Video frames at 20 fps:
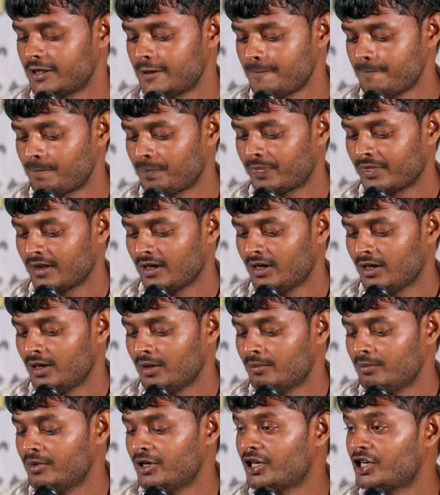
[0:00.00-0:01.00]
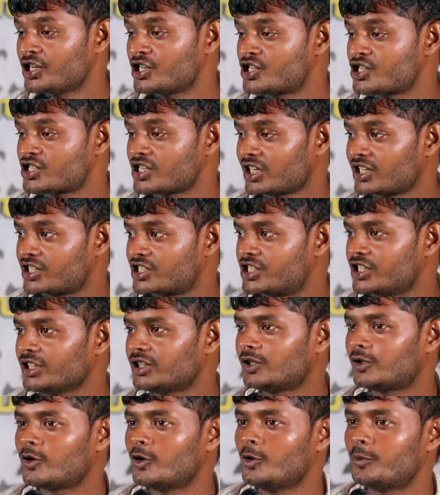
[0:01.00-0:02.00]
कि मेरी
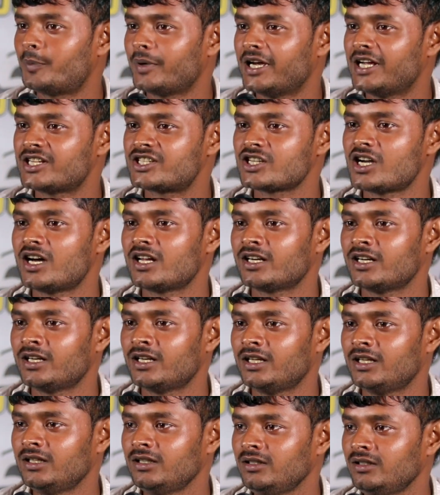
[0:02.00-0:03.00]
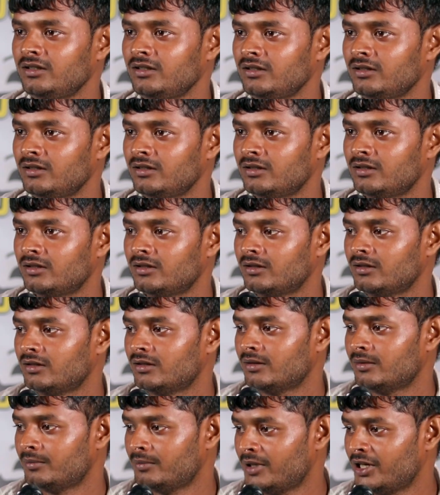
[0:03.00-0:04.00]
शख्सियत को पहचानने
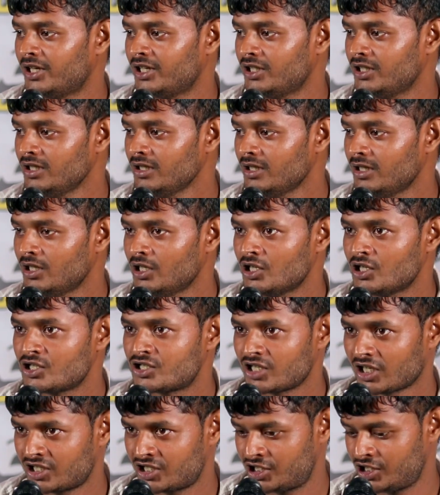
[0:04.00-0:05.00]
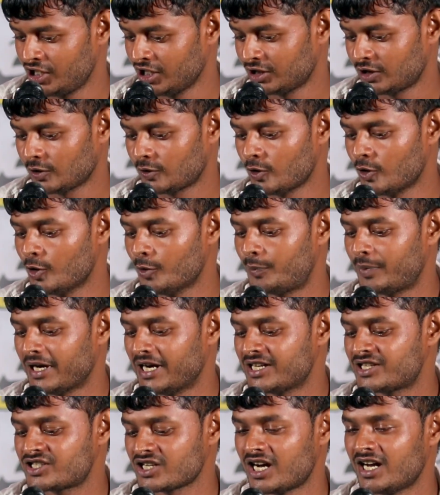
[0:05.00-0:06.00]
मेरी शख्सियत को
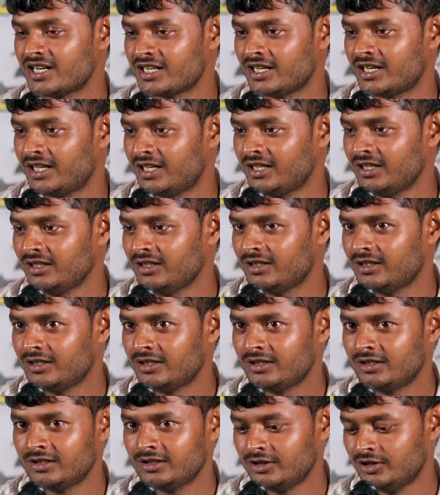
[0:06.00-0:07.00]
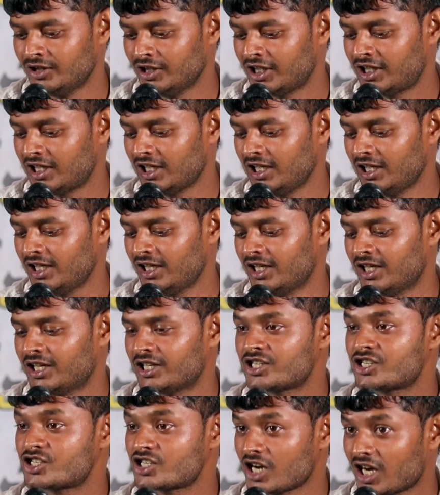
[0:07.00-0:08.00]
पहचानने निकले
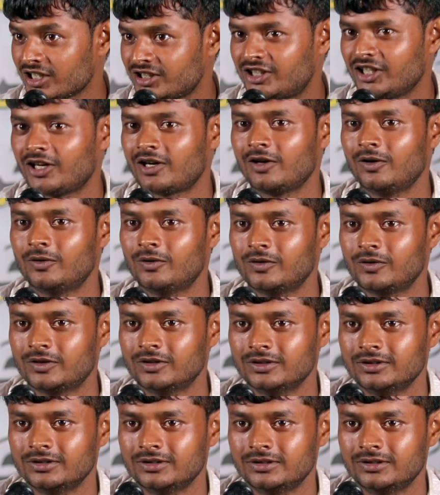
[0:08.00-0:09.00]
हैं शातिर लोग